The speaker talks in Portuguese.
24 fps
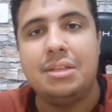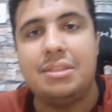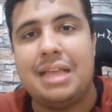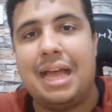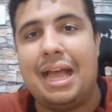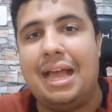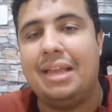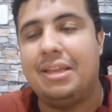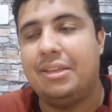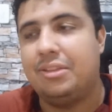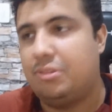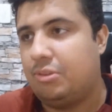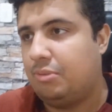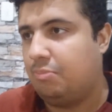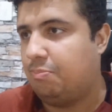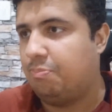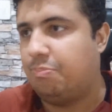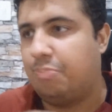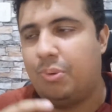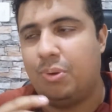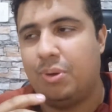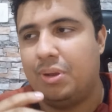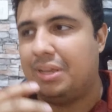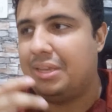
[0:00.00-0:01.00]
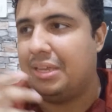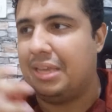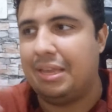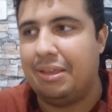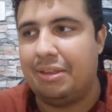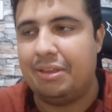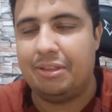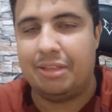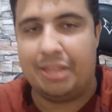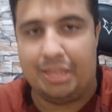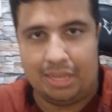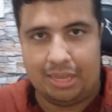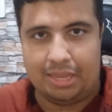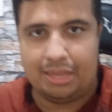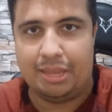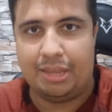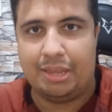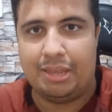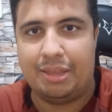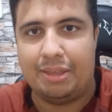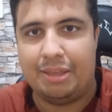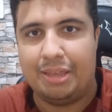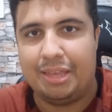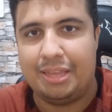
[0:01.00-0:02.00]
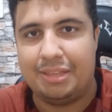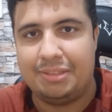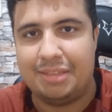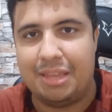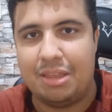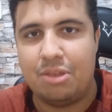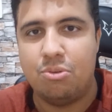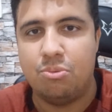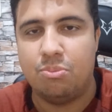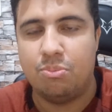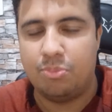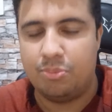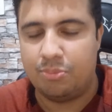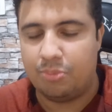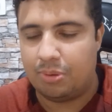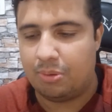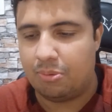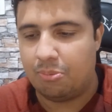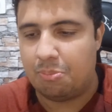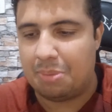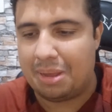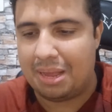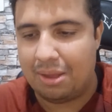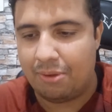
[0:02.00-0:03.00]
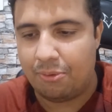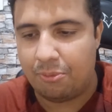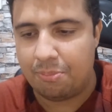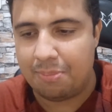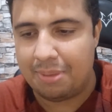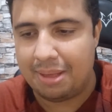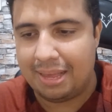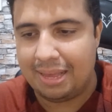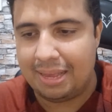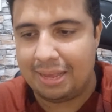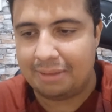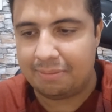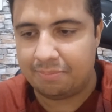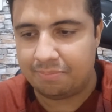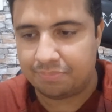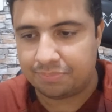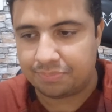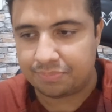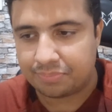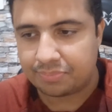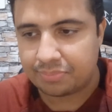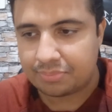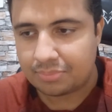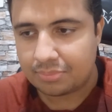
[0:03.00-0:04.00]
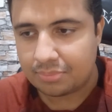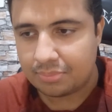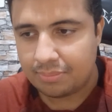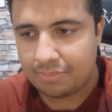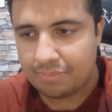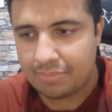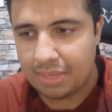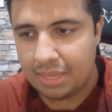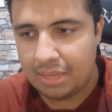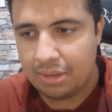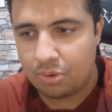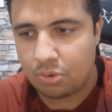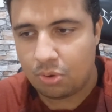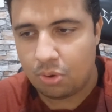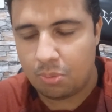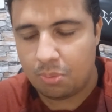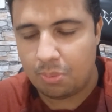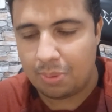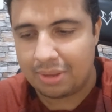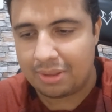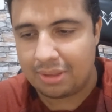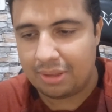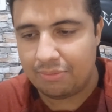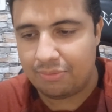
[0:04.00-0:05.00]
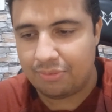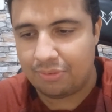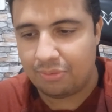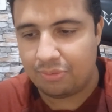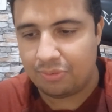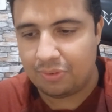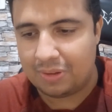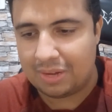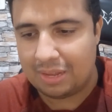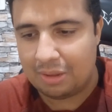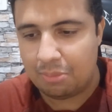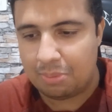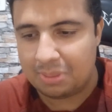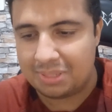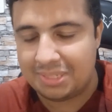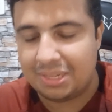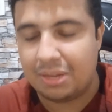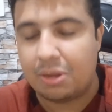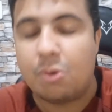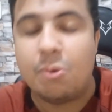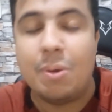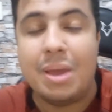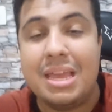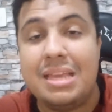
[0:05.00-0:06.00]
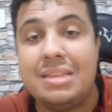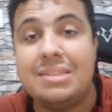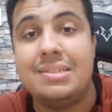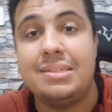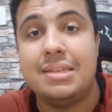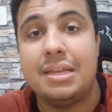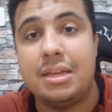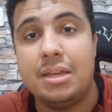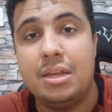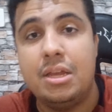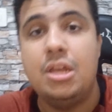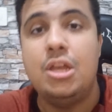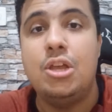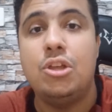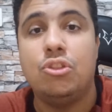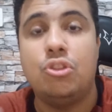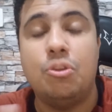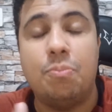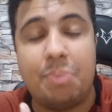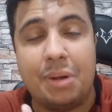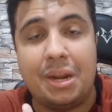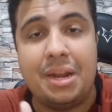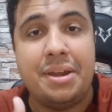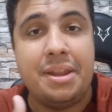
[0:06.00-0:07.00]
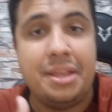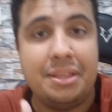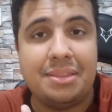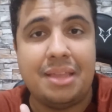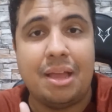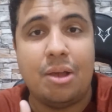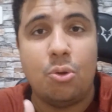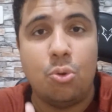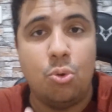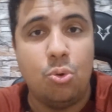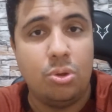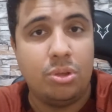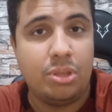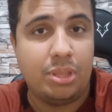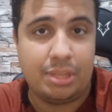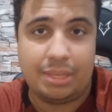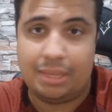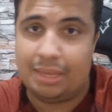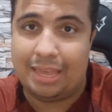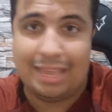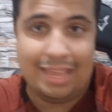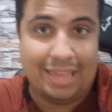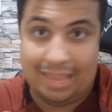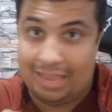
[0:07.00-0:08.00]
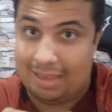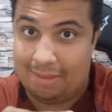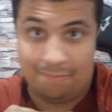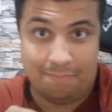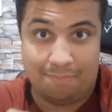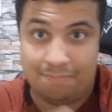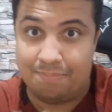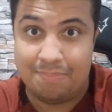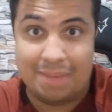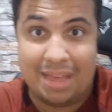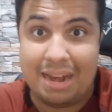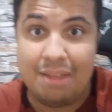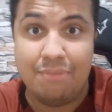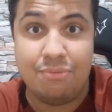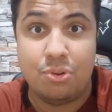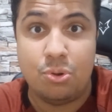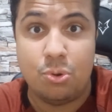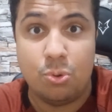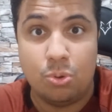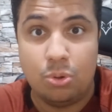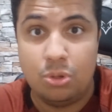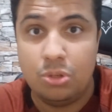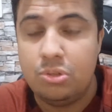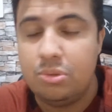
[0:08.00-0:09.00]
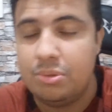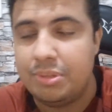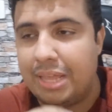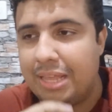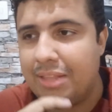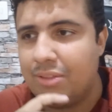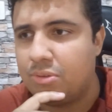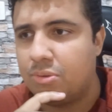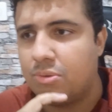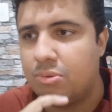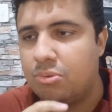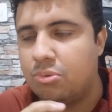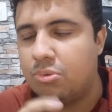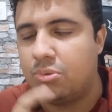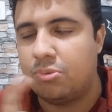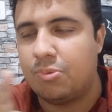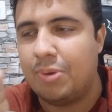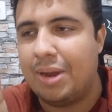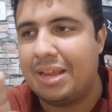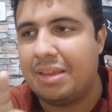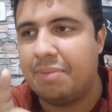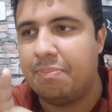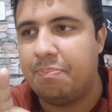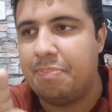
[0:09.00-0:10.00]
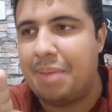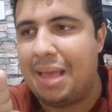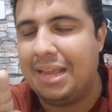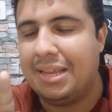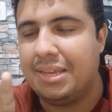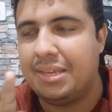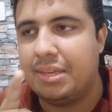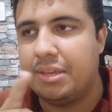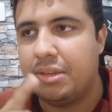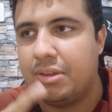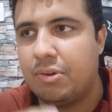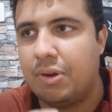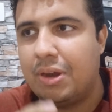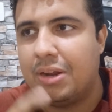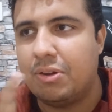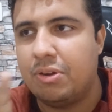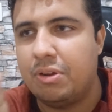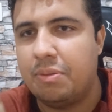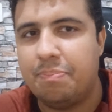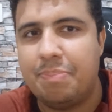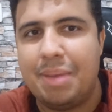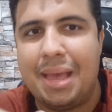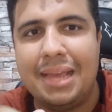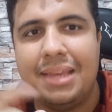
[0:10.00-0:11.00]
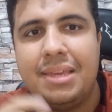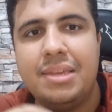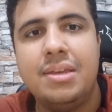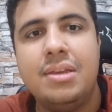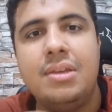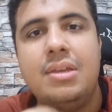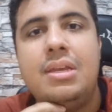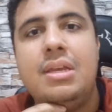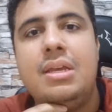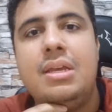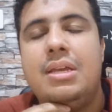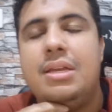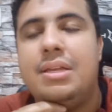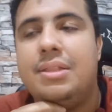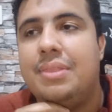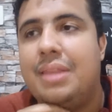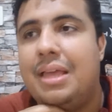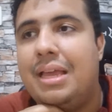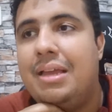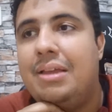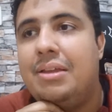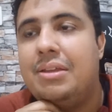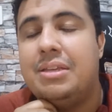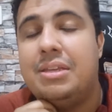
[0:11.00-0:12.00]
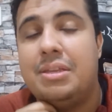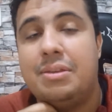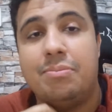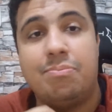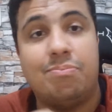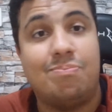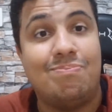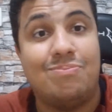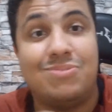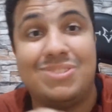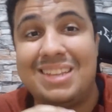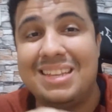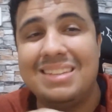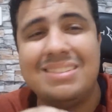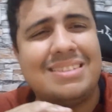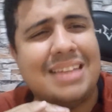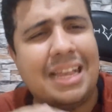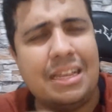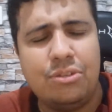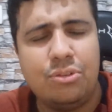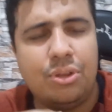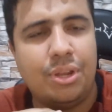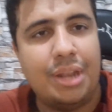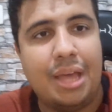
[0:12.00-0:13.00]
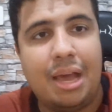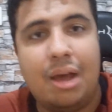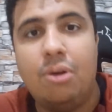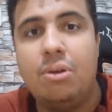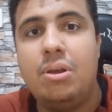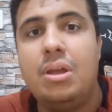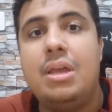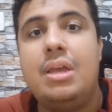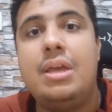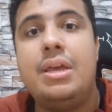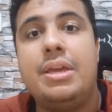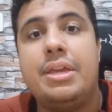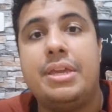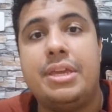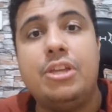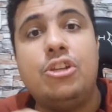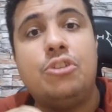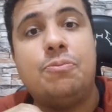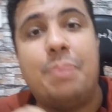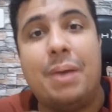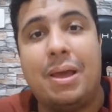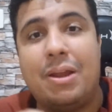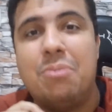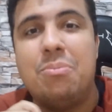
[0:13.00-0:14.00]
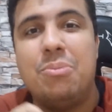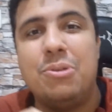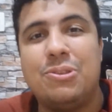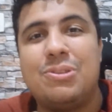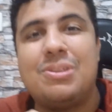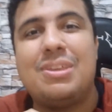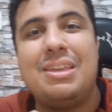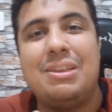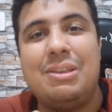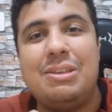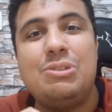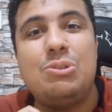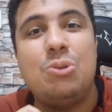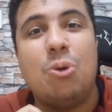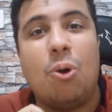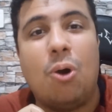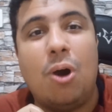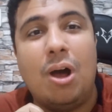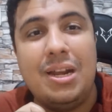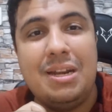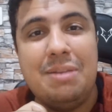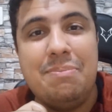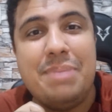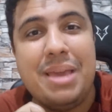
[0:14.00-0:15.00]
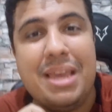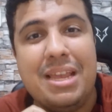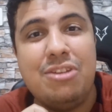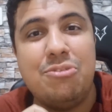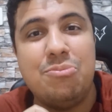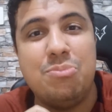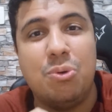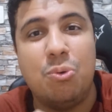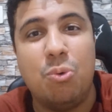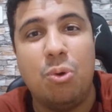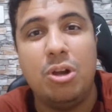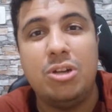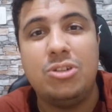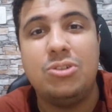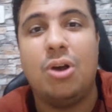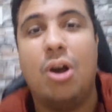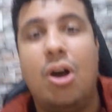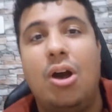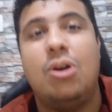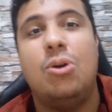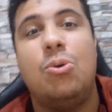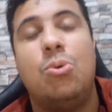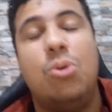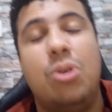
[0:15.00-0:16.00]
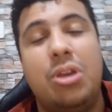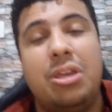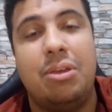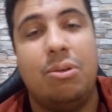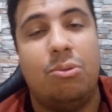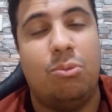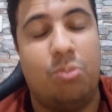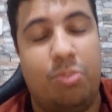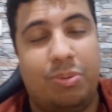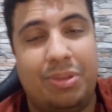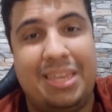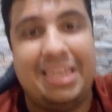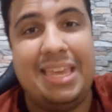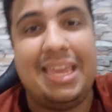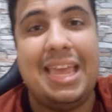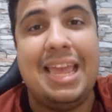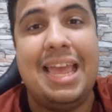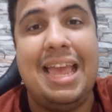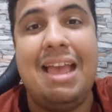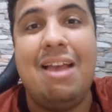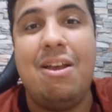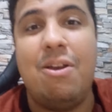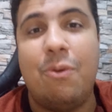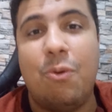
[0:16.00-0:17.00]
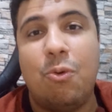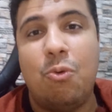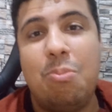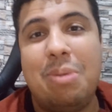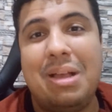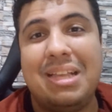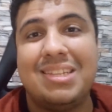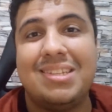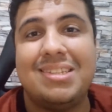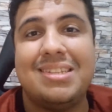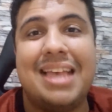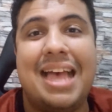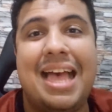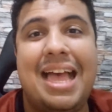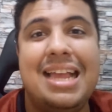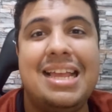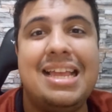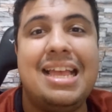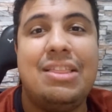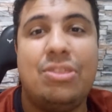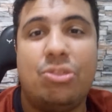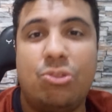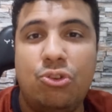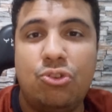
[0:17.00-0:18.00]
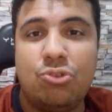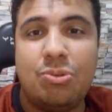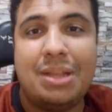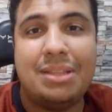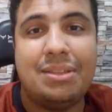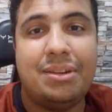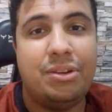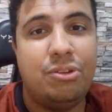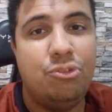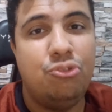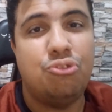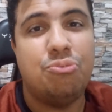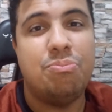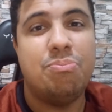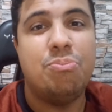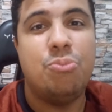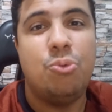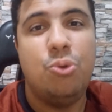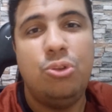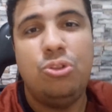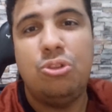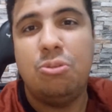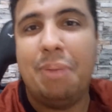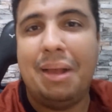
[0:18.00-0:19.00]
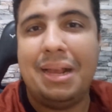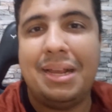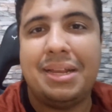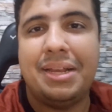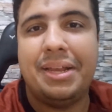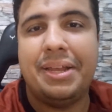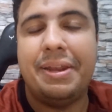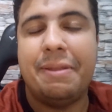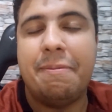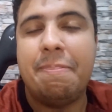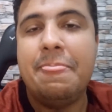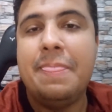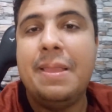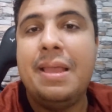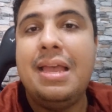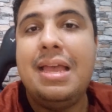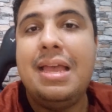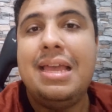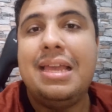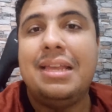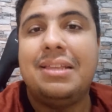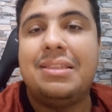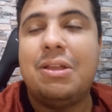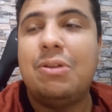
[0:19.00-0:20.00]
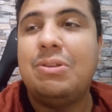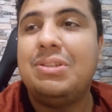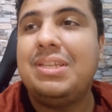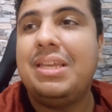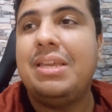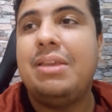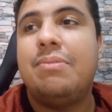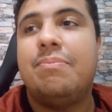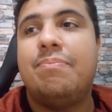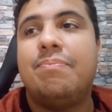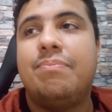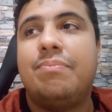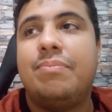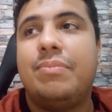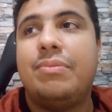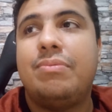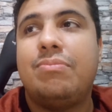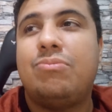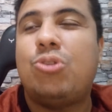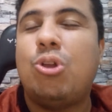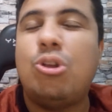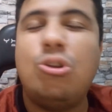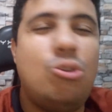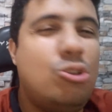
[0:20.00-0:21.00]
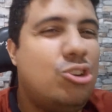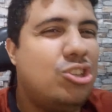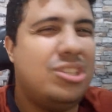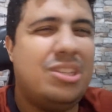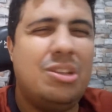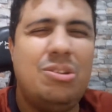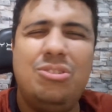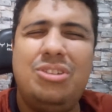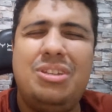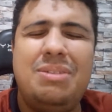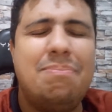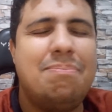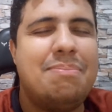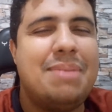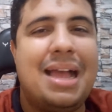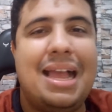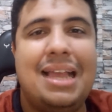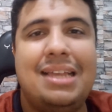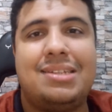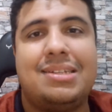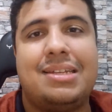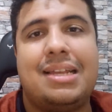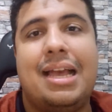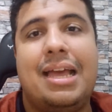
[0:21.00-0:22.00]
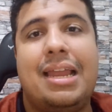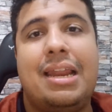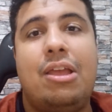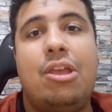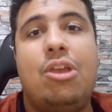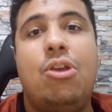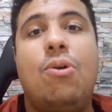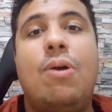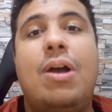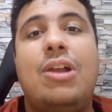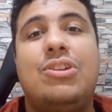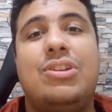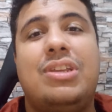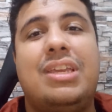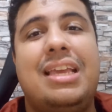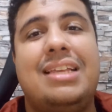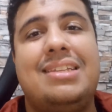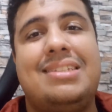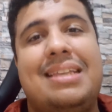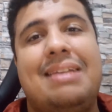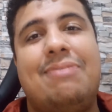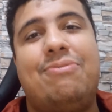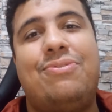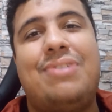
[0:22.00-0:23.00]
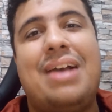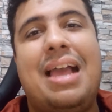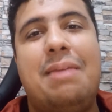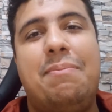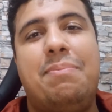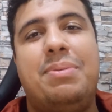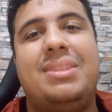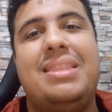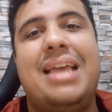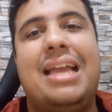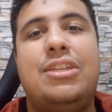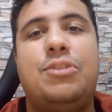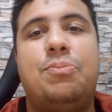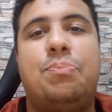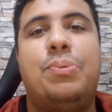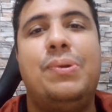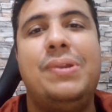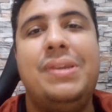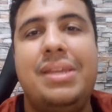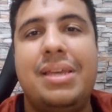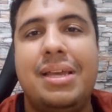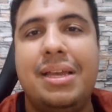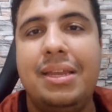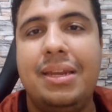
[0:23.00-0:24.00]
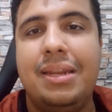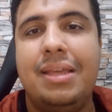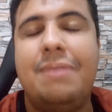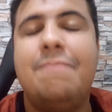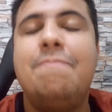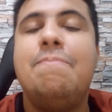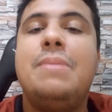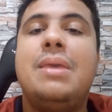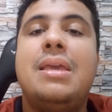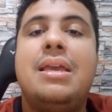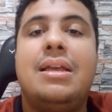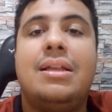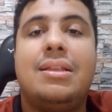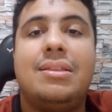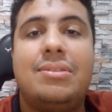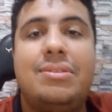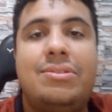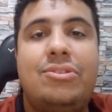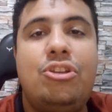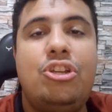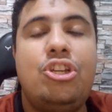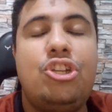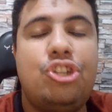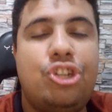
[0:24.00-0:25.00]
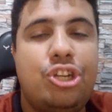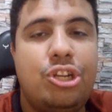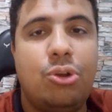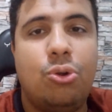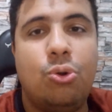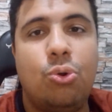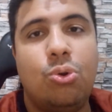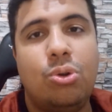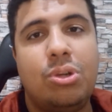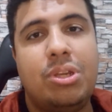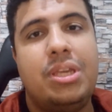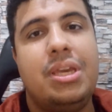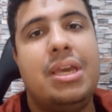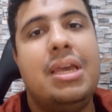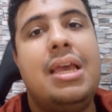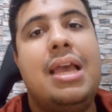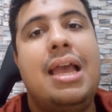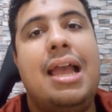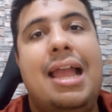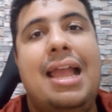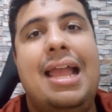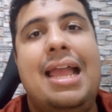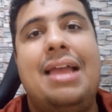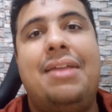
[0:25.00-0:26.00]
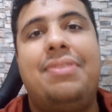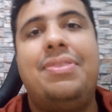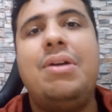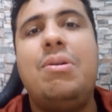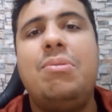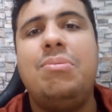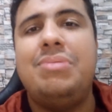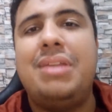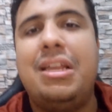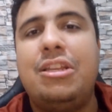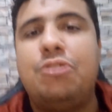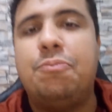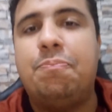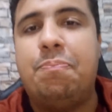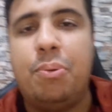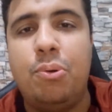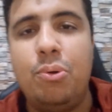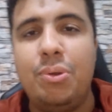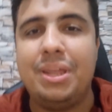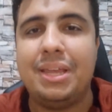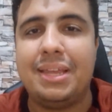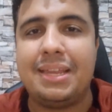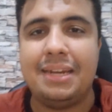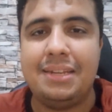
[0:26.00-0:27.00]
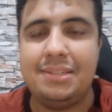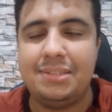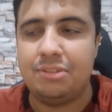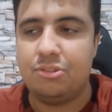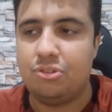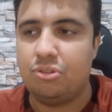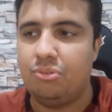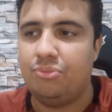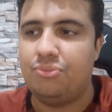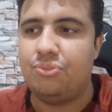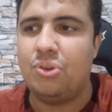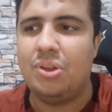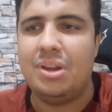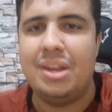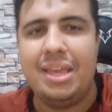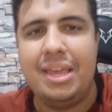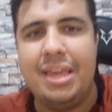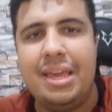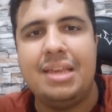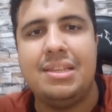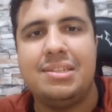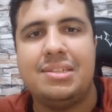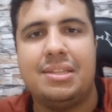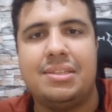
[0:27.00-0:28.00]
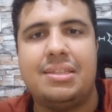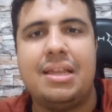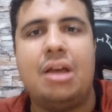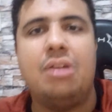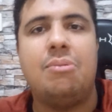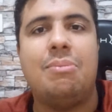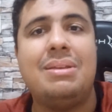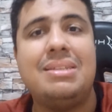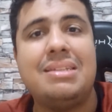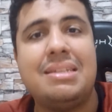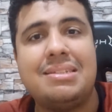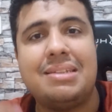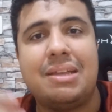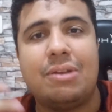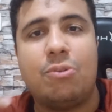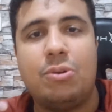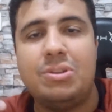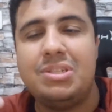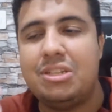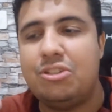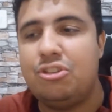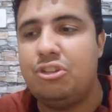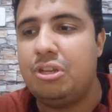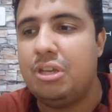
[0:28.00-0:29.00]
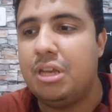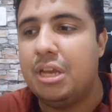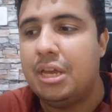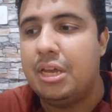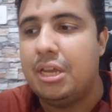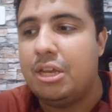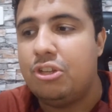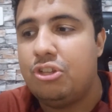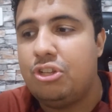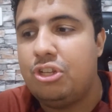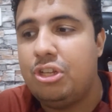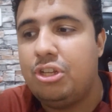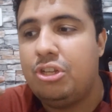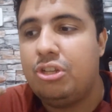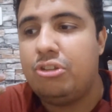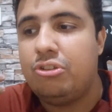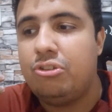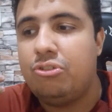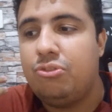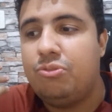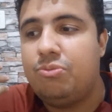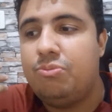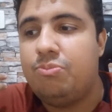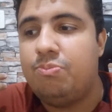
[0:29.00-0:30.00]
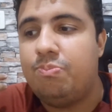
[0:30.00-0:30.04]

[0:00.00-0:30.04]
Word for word: tá? E, pô, e, e, tem uma, uma, Como é que eu falar? Uma sequência do Planeta Hulk, que é, é maravilhoso, né? Do, do Greg Peck, Gregory Peck né? E sensacional e espero muito que isso role mesmo o World War Hulk, que é uma saga nos quadrinhos muito bacana. Então assim, tô gostando demais, cara. Eu acho que essa vibe deadpooliana de She-Hulk, é, não Deadpool naquele sentido de violência e tal, mas essa coisa de, de,